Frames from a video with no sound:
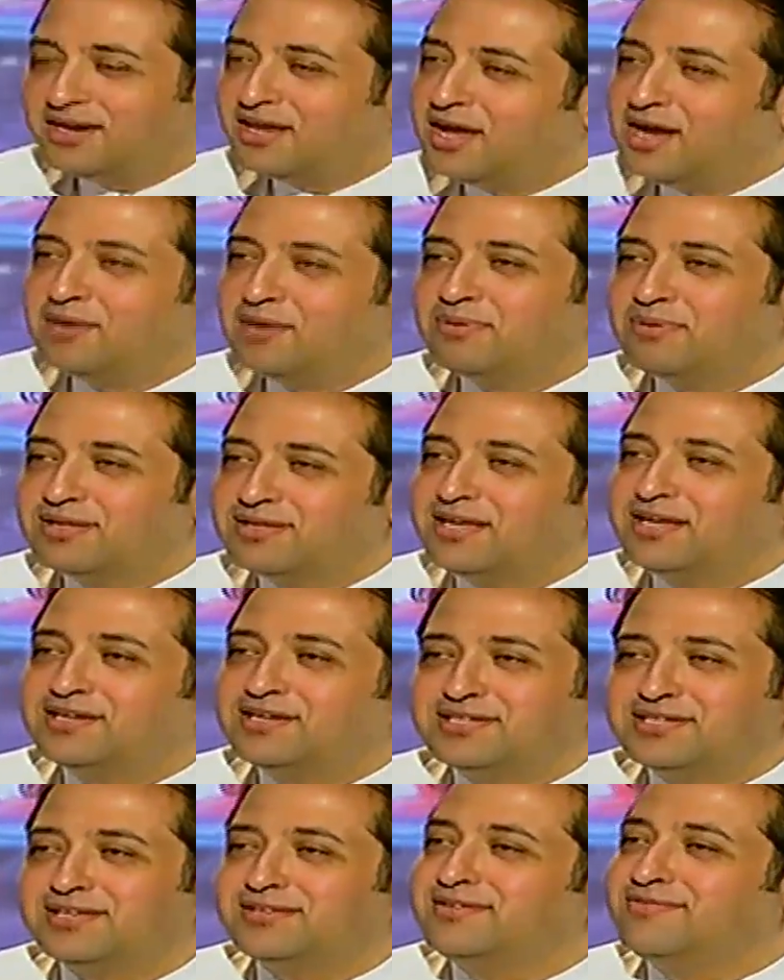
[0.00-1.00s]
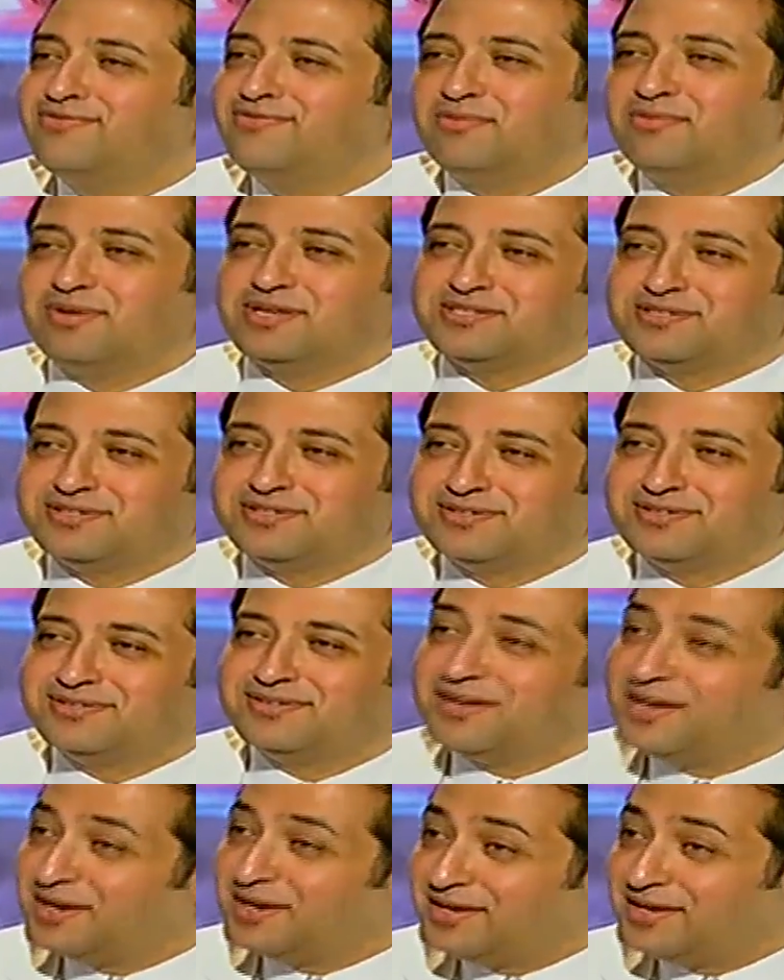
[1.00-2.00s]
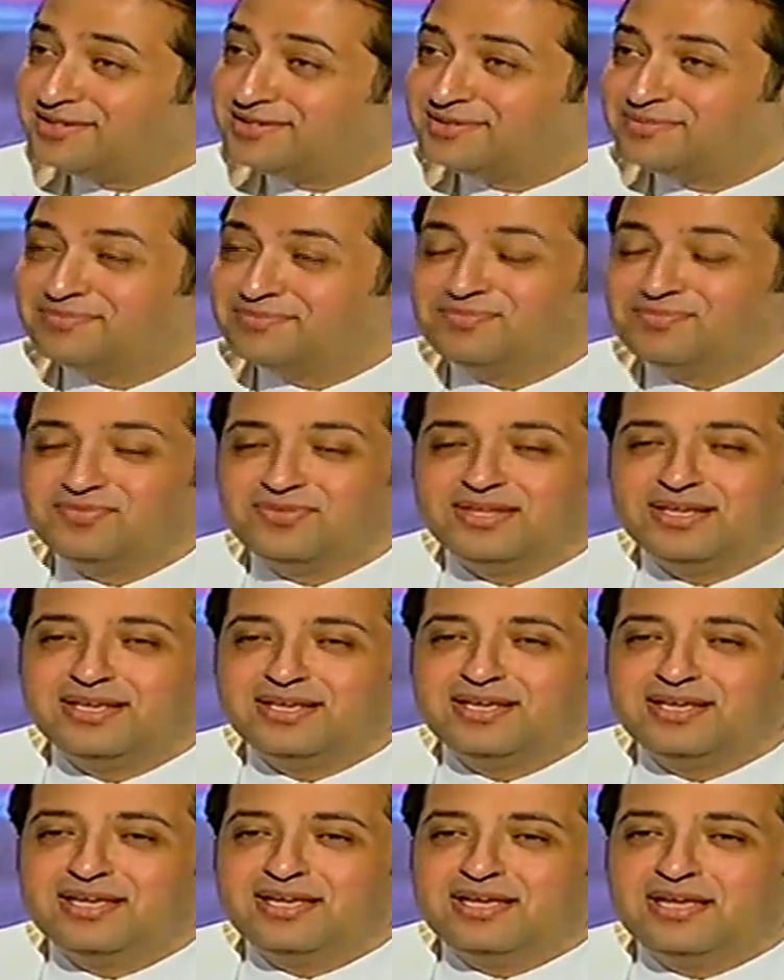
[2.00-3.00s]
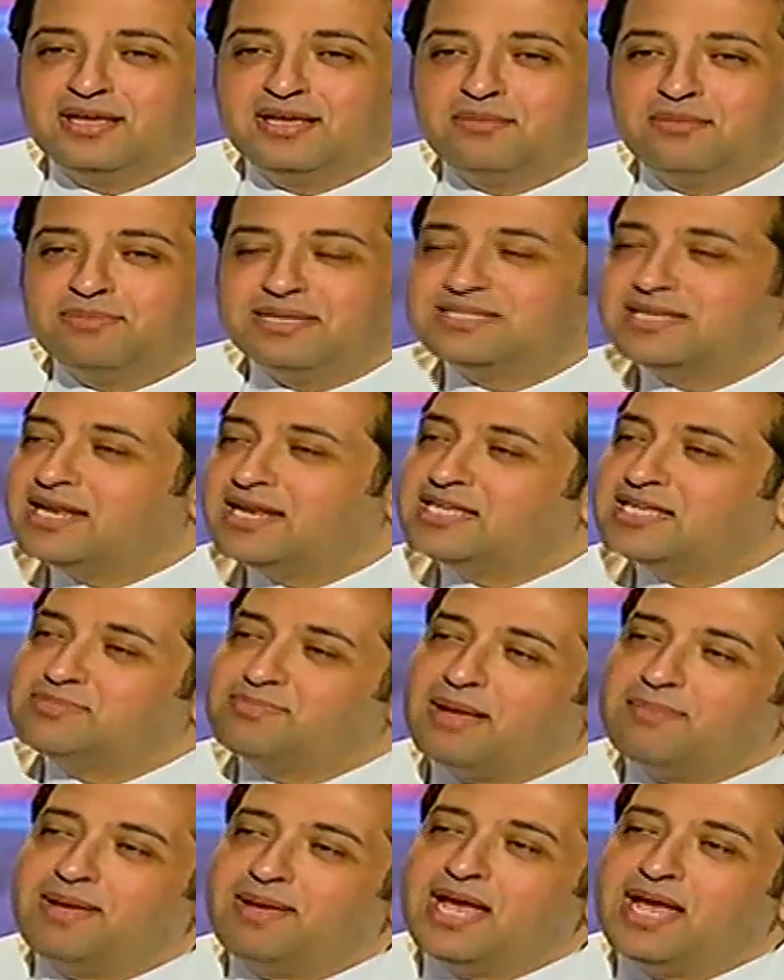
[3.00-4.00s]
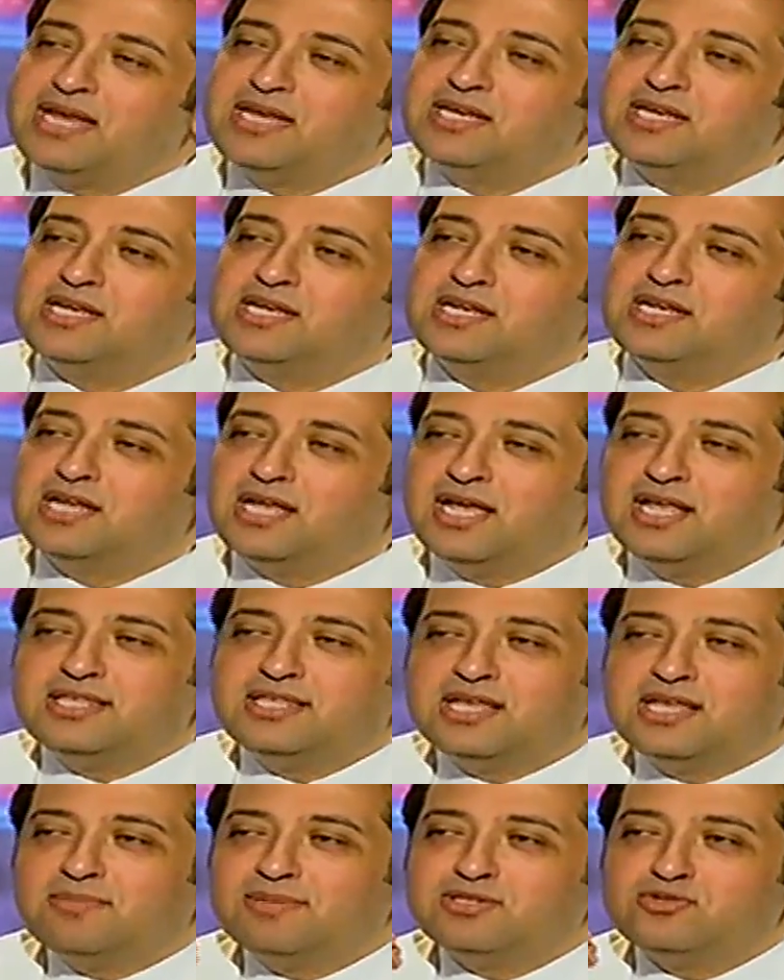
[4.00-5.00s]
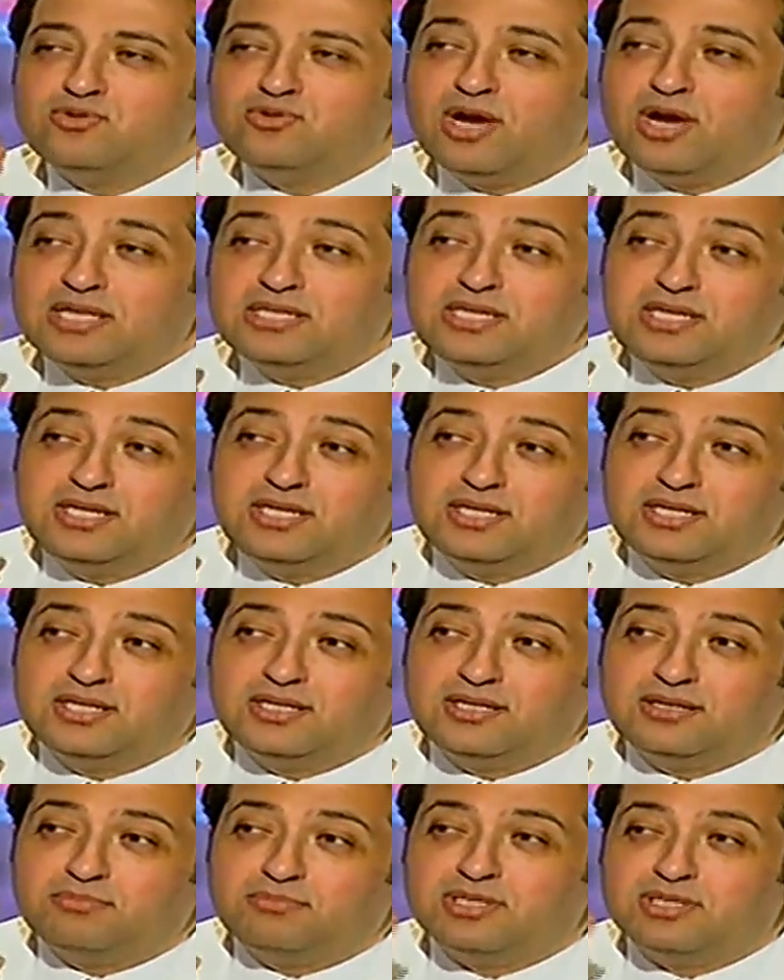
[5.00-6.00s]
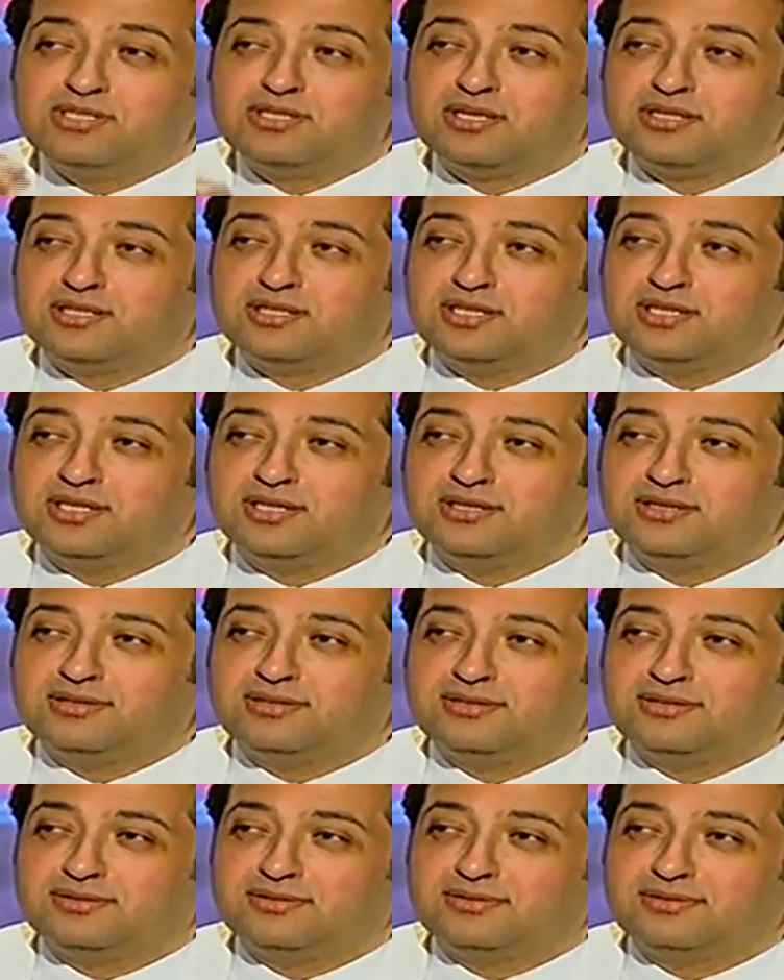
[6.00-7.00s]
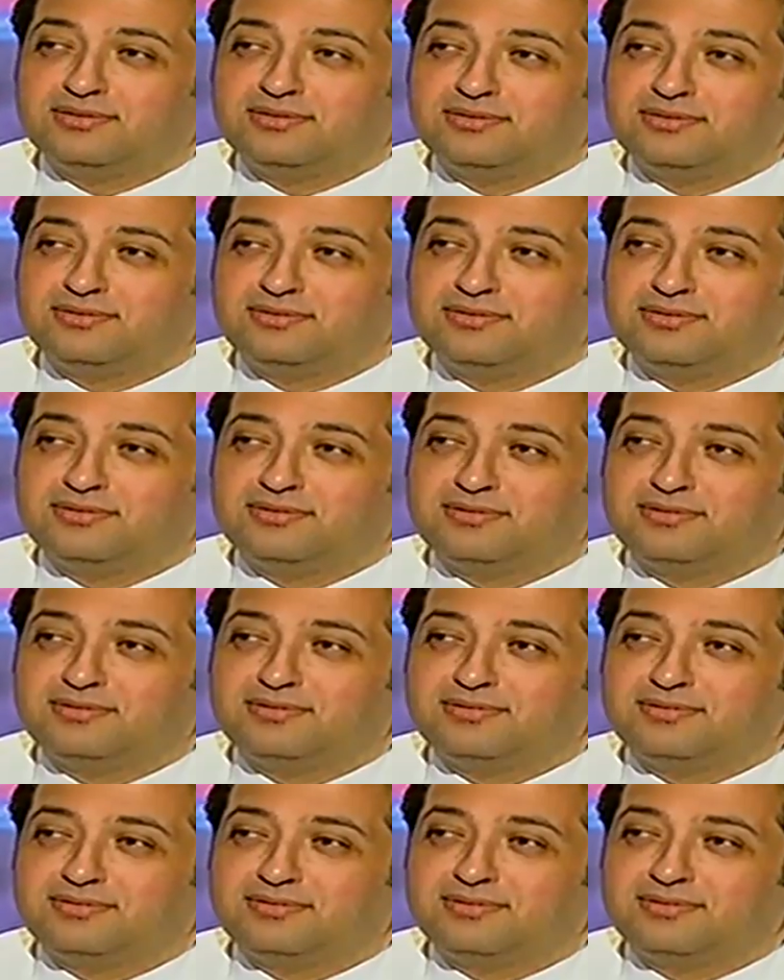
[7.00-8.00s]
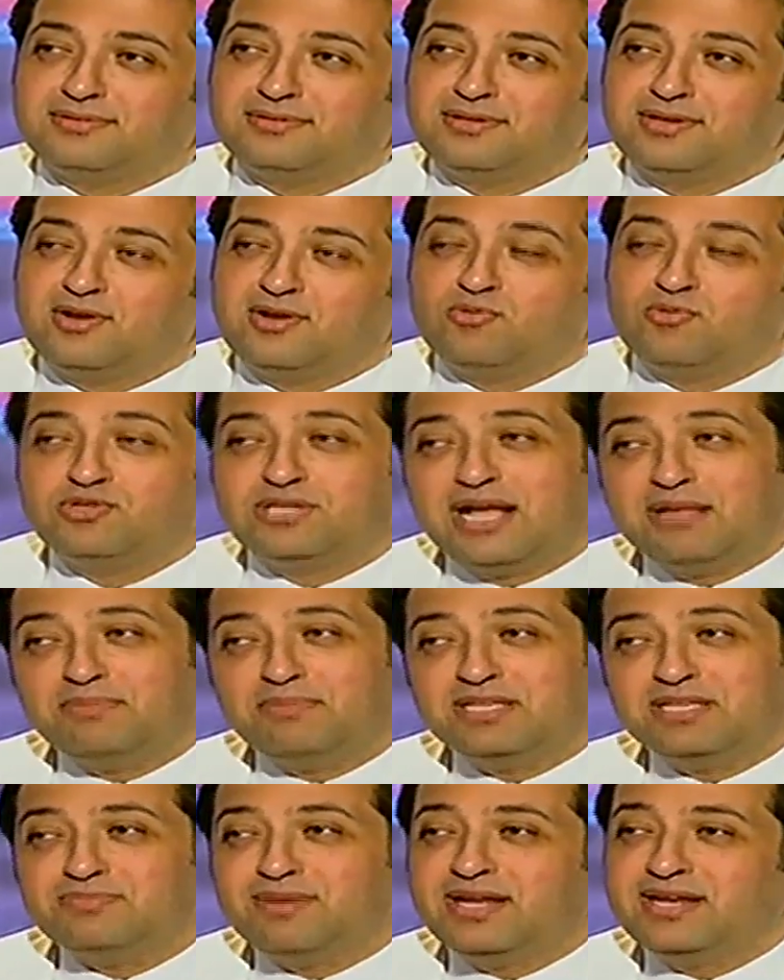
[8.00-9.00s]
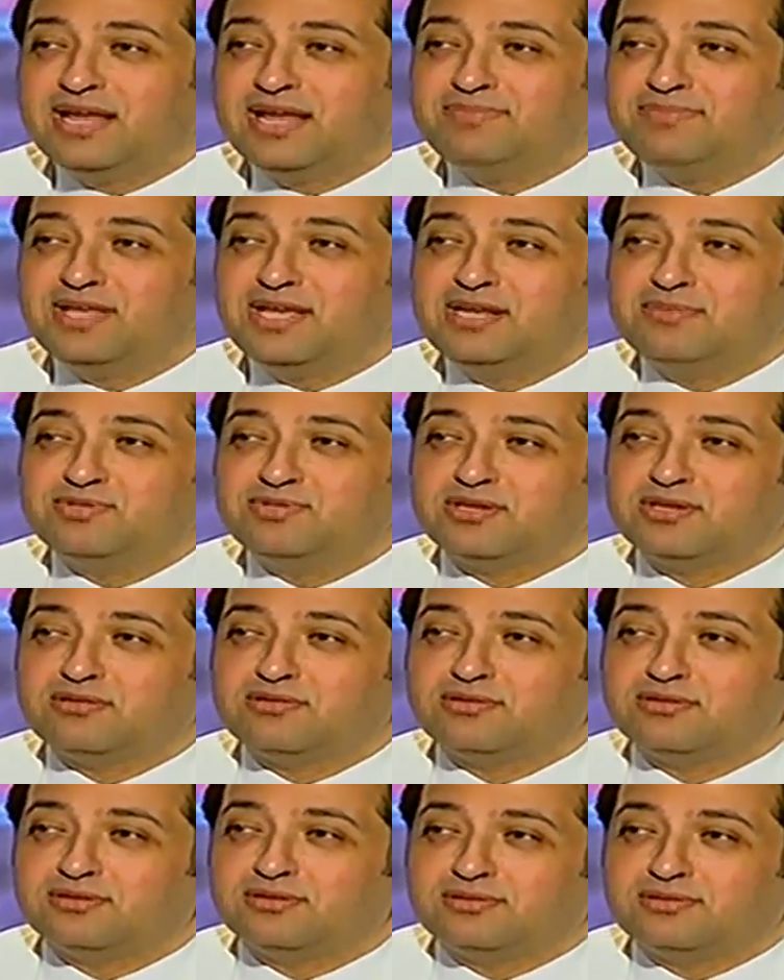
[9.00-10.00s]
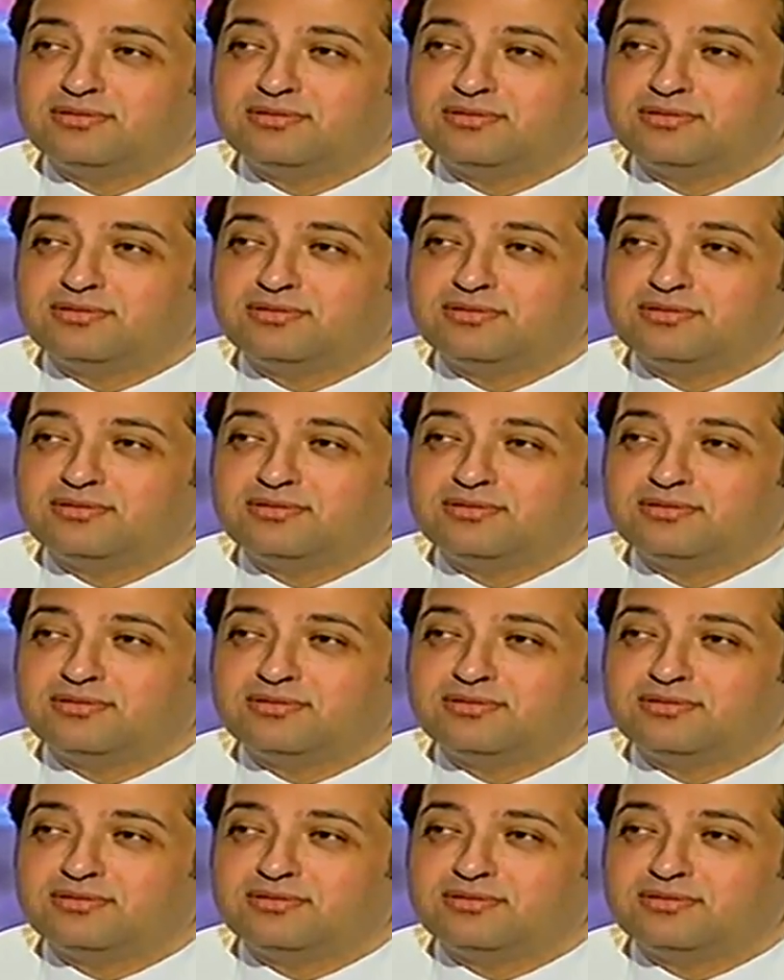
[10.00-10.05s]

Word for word: انا اكبر تاجر سردين في مصر خلاص بس انا اسمع بقى ان الحته المزروعه دي بتصدي حلو وساعات بسمع انها بتقلب سرطان